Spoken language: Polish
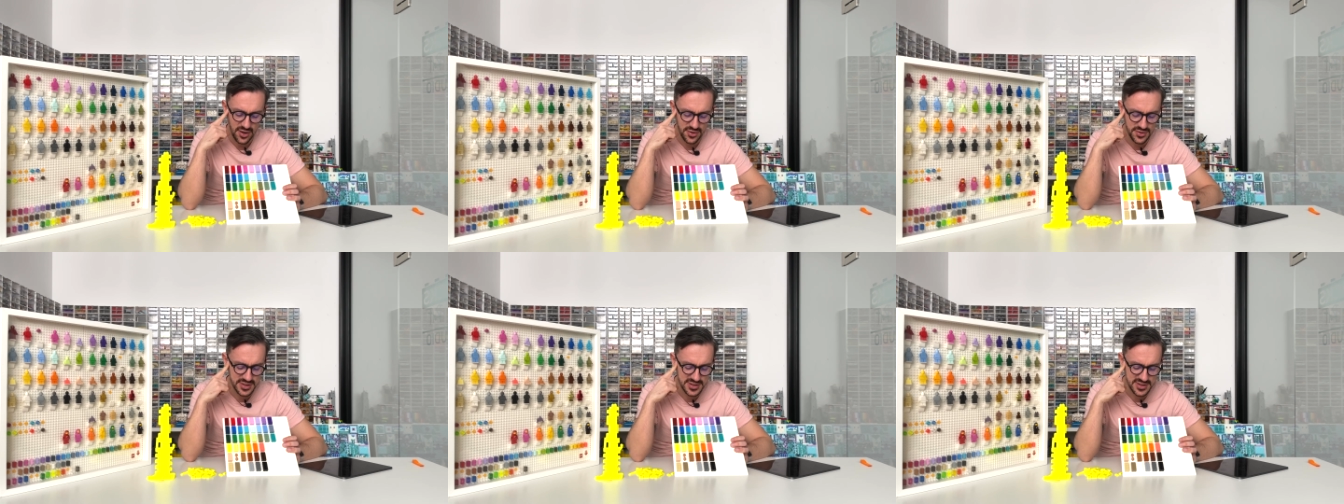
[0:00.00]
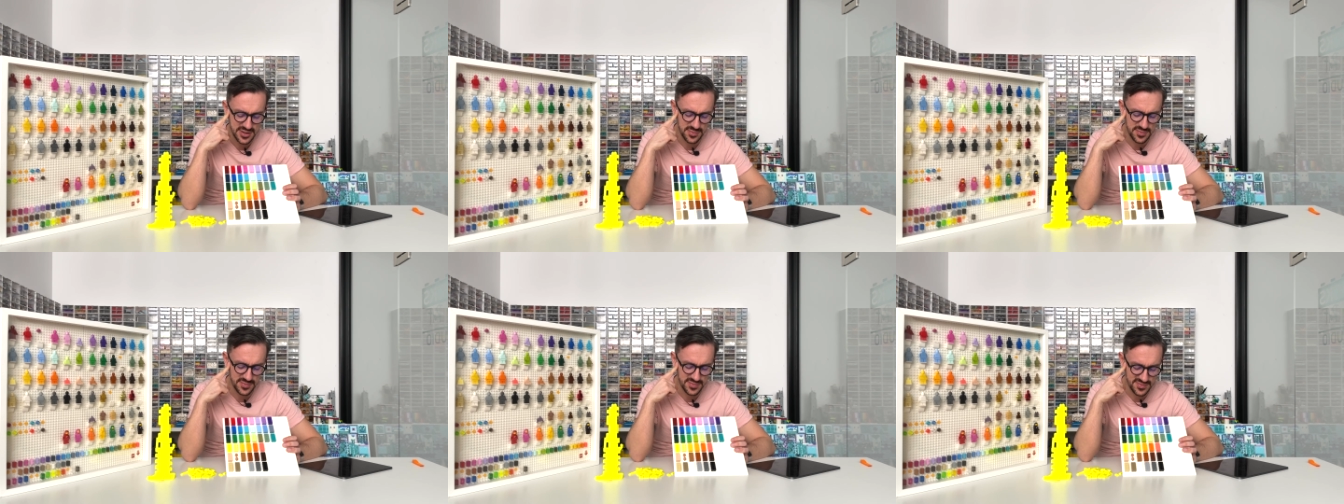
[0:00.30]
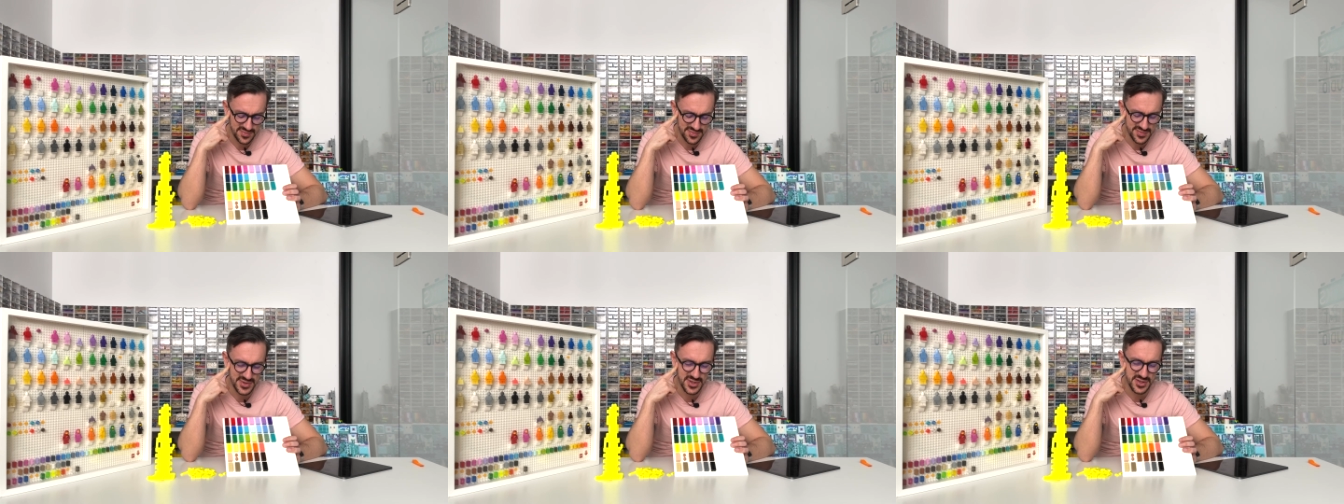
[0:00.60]
One są
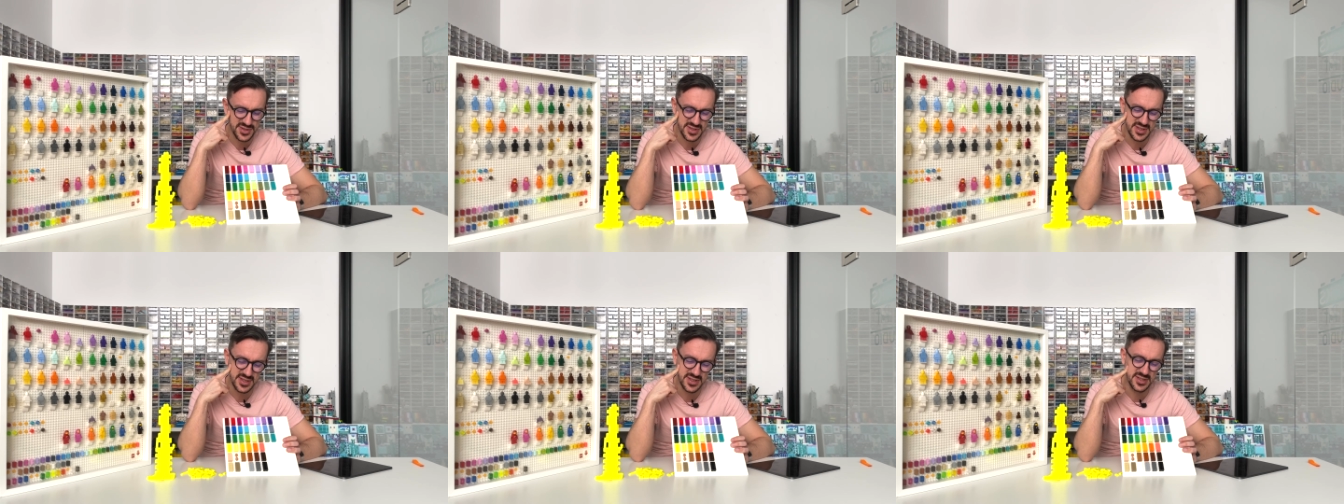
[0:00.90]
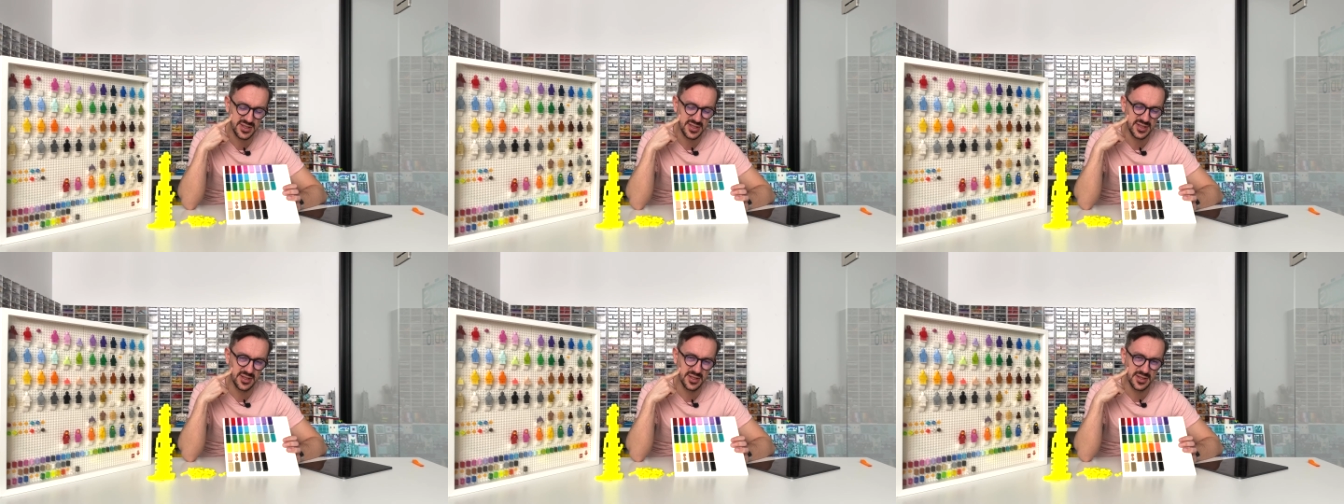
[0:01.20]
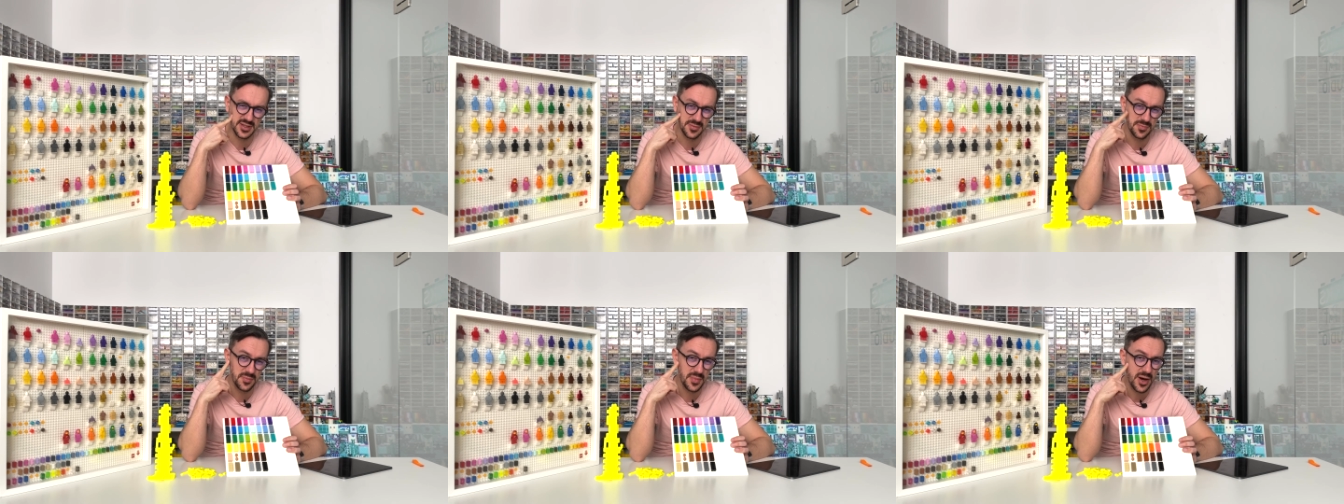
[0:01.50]
dosyć
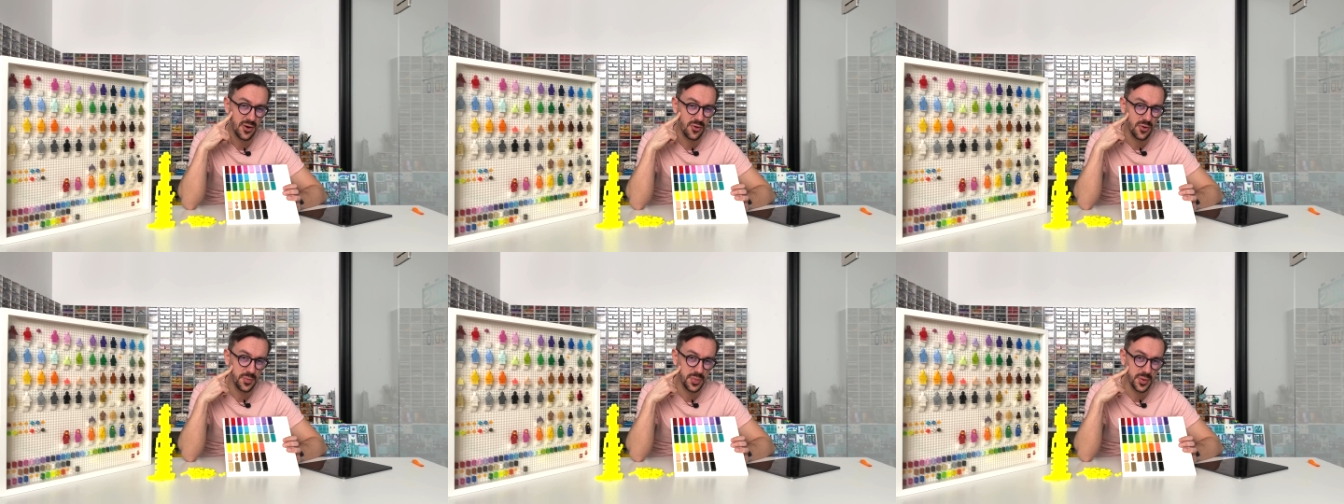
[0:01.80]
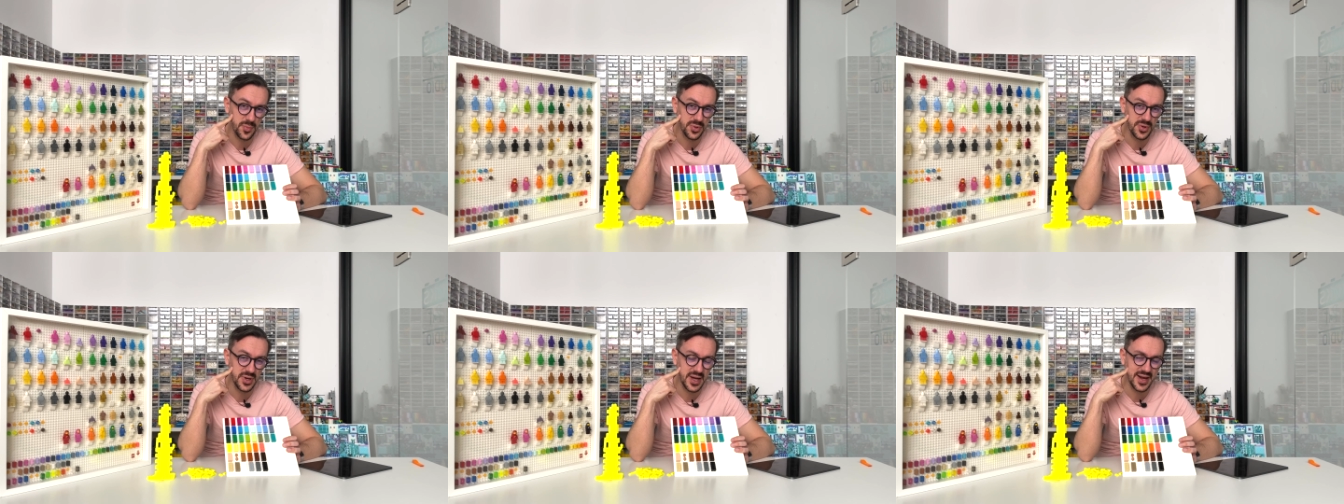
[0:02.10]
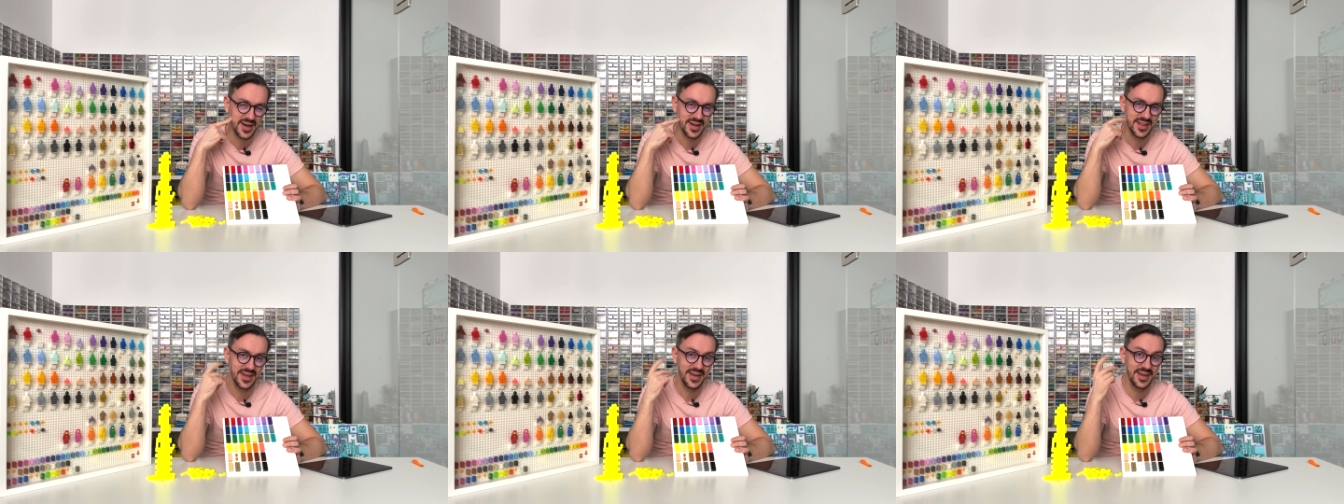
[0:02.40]
e, mało
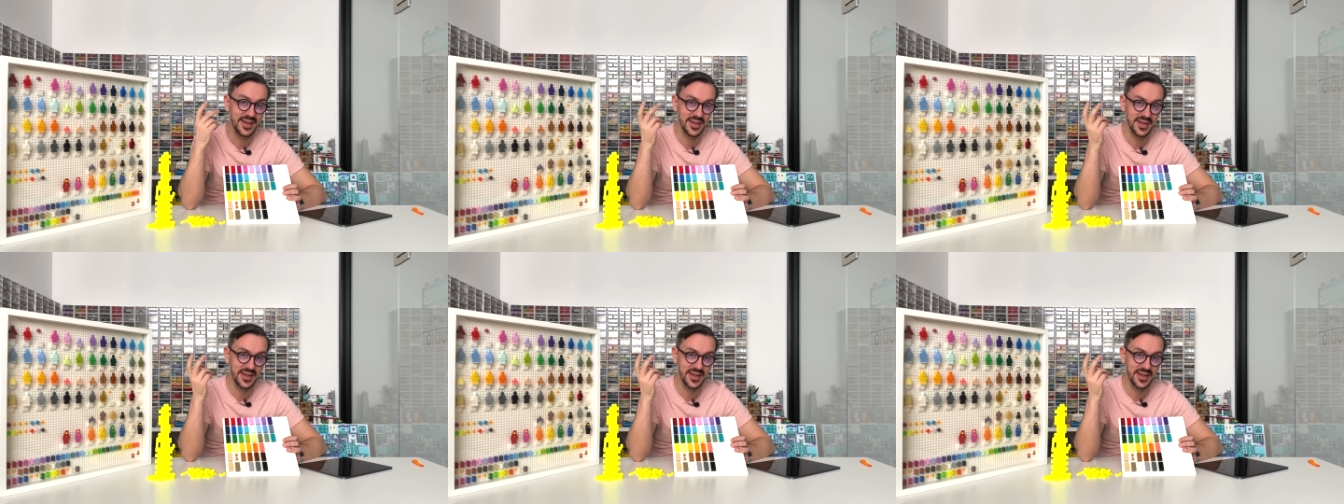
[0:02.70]
popularne